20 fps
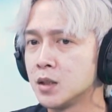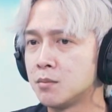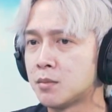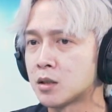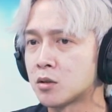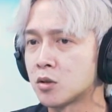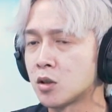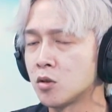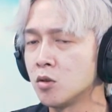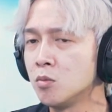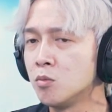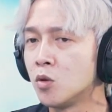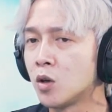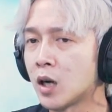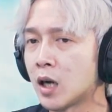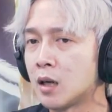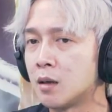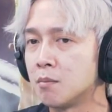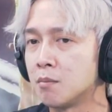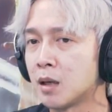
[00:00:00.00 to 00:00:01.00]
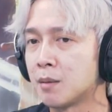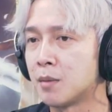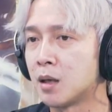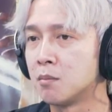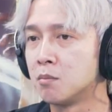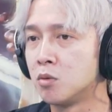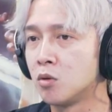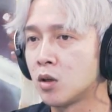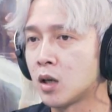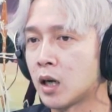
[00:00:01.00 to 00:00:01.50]
maksudnya tuh bukan
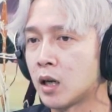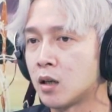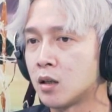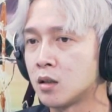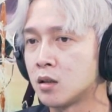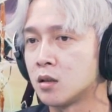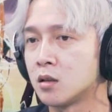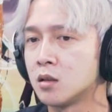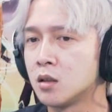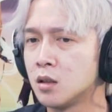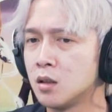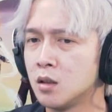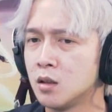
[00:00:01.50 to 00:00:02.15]
memang bukan